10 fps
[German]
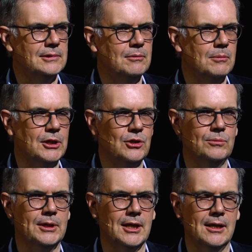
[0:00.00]
Ich habe mal
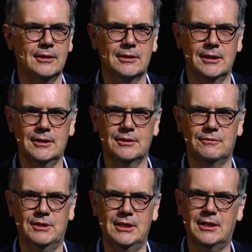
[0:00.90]
darüber nachgedacht,
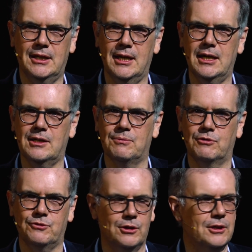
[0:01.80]
wie gehe ich
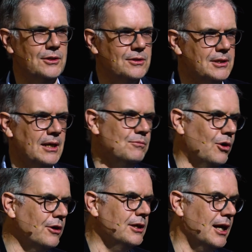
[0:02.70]
mit Freunden zusammen
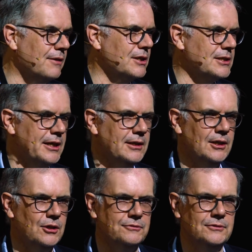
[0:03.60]
online was
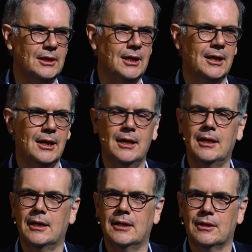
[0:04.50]
einkaufen?
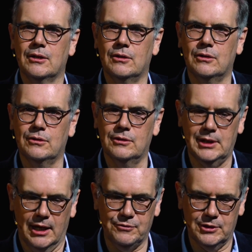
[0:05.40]
Und
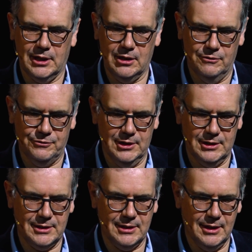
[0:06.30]
die Antwort darauf
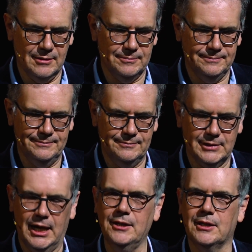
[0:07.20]
ist ähm,
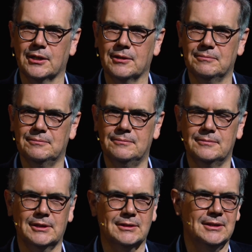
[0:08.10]
gar nicht.
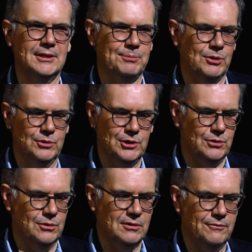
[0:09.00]
Das ist bei uns
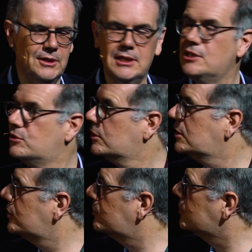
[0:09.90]
irgendwie nie so
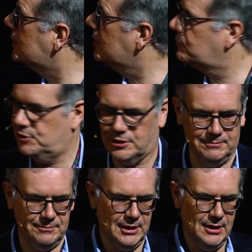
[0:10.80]
richtig durchdacht worden.
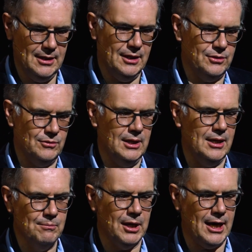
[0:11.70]
Ja, also
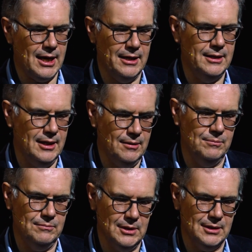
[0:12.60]
im realen
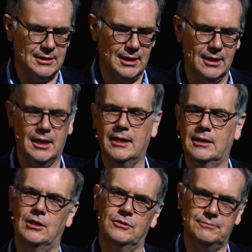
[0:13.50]
Leben äh, Sachen
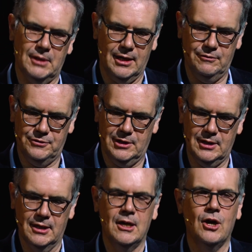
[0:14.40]
einkaufen,
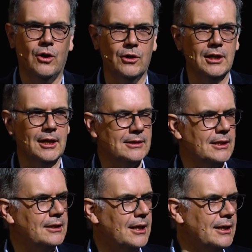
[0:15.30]
einfach
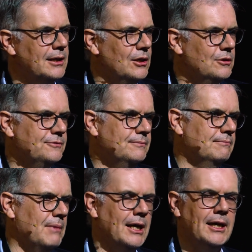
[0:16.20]
Online-Sachen einkaufen
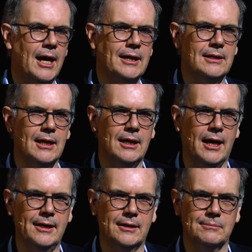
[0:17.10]
mache ich eigentlich
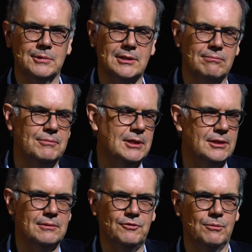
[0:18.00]
alleine. Das
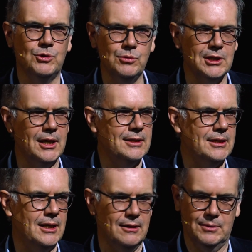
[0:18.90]
ist vom Use
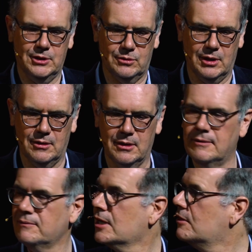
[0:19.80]
Case her bei so einer
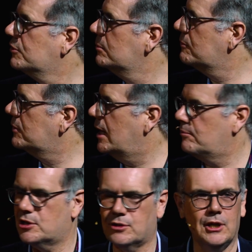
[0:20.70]
Firma wie
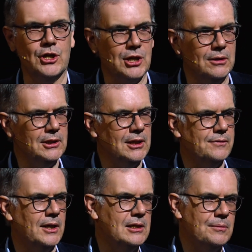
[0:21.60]
Amazon
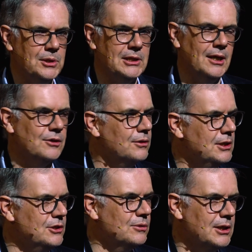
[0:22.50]
erstaunlicherweise bisher noch
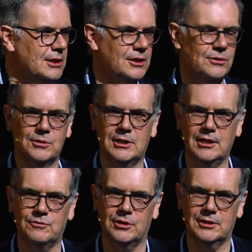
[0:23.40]
nie so richtig
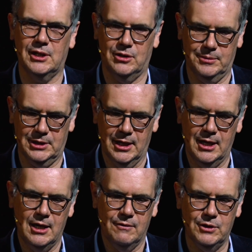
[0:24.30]
durchdacht worden, glaube ich.
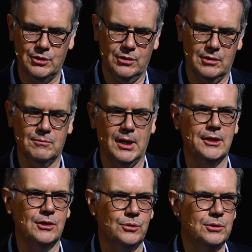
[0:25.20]
Wie können
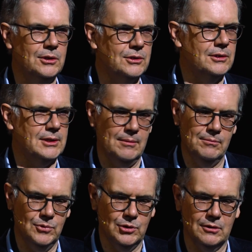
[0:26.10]
meine Kunden
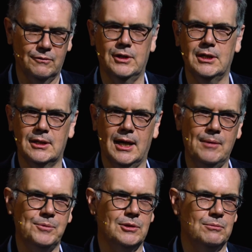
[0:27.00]
zusammen irgendwie in der
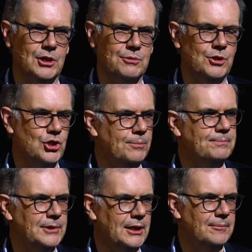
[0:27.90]
App zum Beispiel
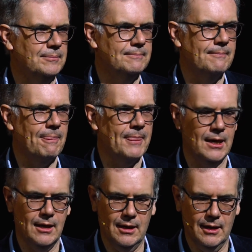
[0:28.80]
shoppen gehen?
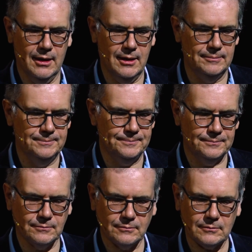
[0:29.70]
Ähm,
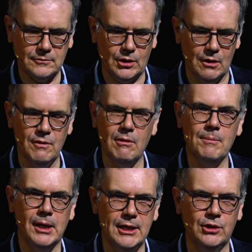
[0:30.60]
wenn man
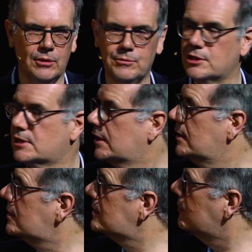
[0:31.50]
mal E-Commerce sich
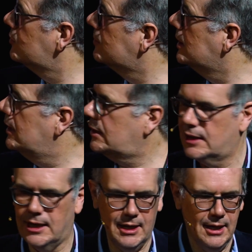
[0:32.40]
insgesamt überlegt,
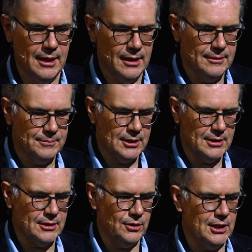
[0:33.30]
ähm, dann
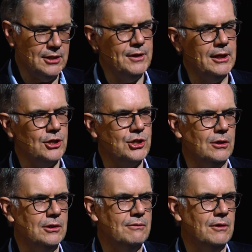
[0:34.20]
ist es auch deswegen erstaunlich,